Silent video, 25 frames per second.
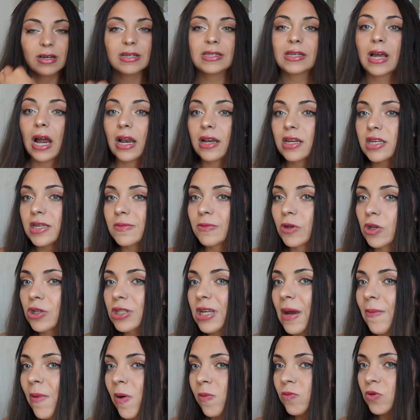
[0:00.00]
Kız kardeşim
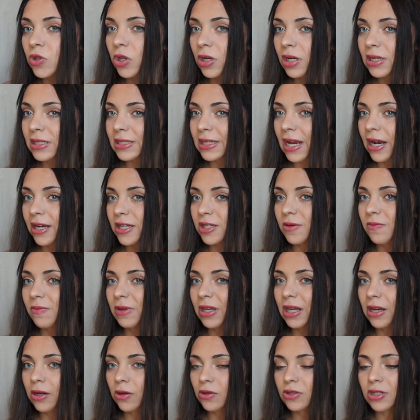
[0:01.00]
göstermem çünkü kız kardeşim
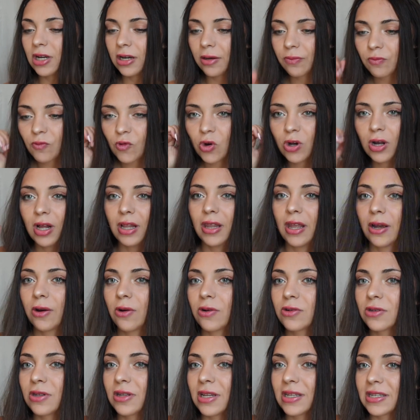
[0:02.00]
bir kere gösterdi Allah
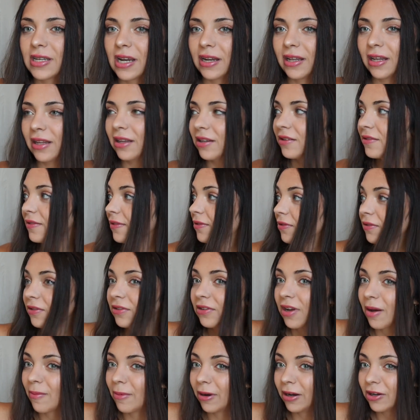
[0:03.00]
korusun nazar Kamera
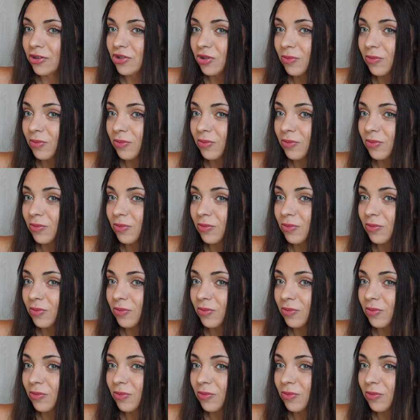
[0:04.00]
Kameraya